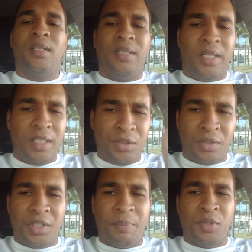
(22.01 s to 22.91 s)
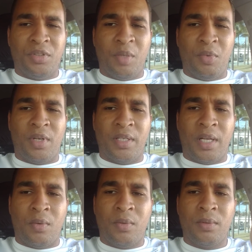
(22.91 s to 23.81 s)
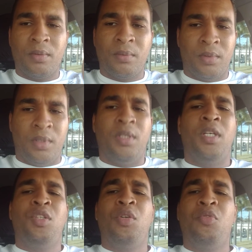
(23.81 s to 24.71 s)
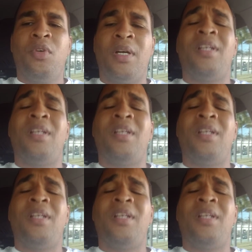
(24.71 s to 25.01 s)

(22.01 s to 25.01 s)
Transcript: Dá aquele joinha para ajudar o meu canal e divulga